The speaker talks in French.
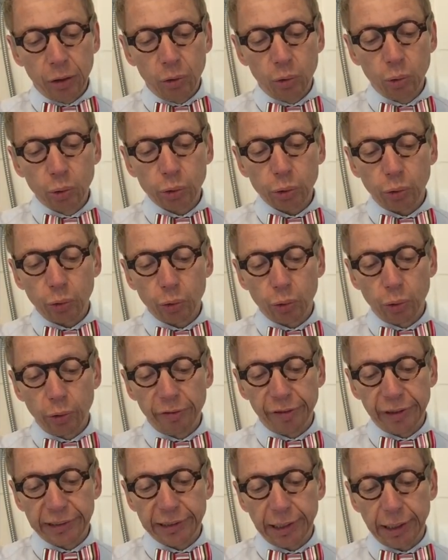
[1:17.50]
Nours recule
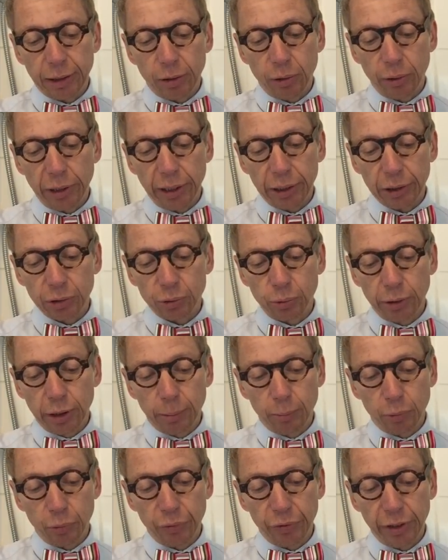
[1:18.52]
face à la colère
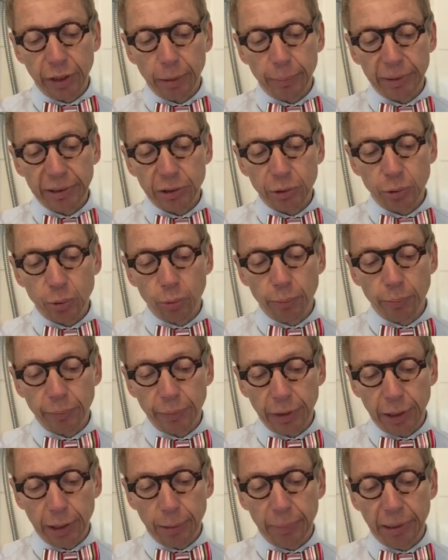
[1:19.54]
soudain montée à mes yeux
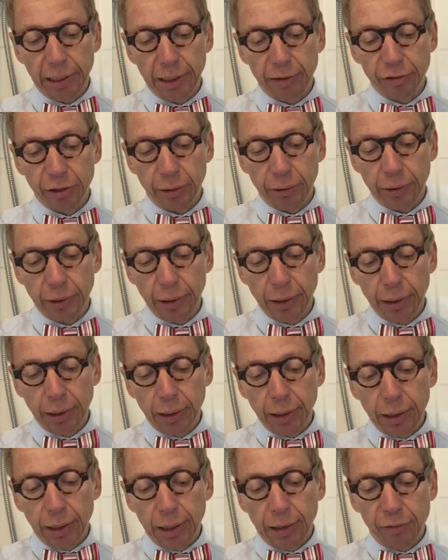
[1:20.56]
et à mes lèvres.
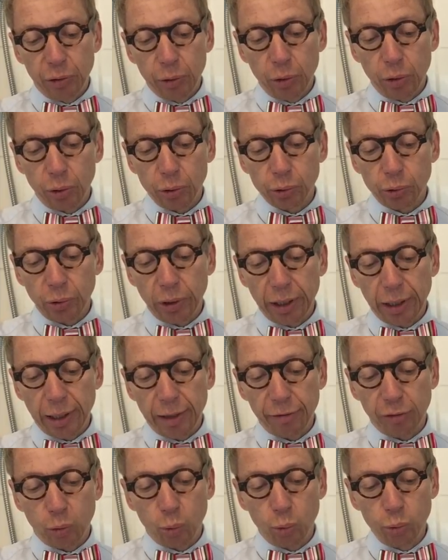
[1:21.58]
La violence de la
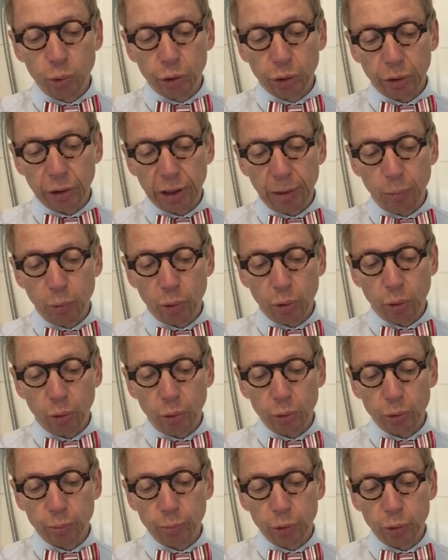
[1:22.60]
lave rouge qui me
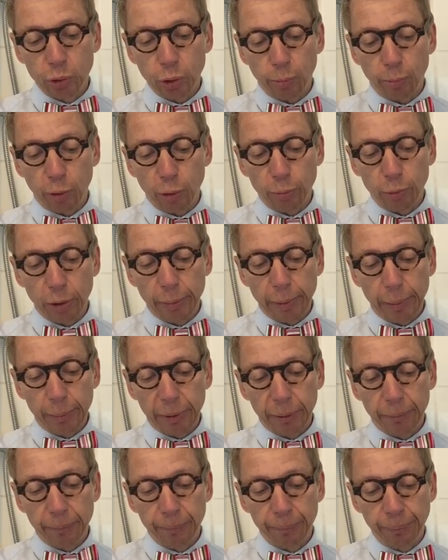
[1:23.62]
creuse me surprend
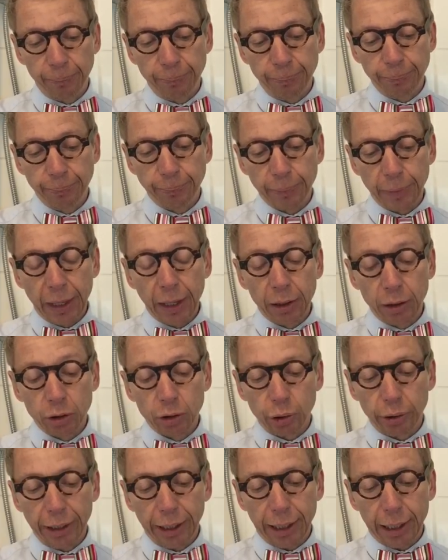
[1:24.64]
moi-même.
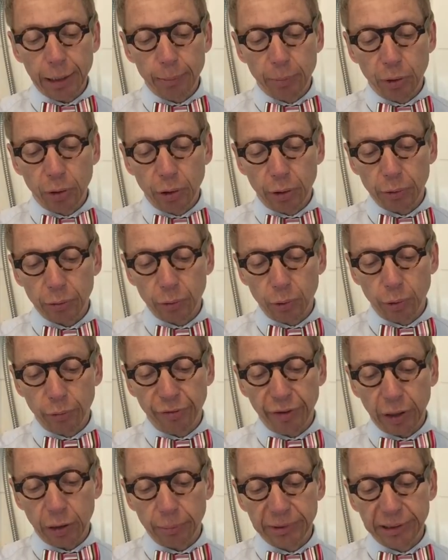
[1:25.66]
J'en ai ras-le-bol de
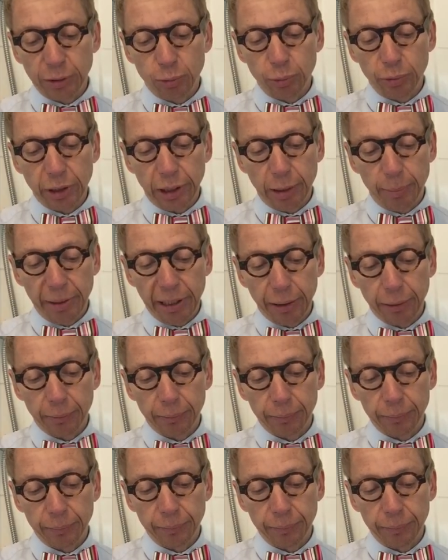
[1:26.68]
faire comme si tout allait bien.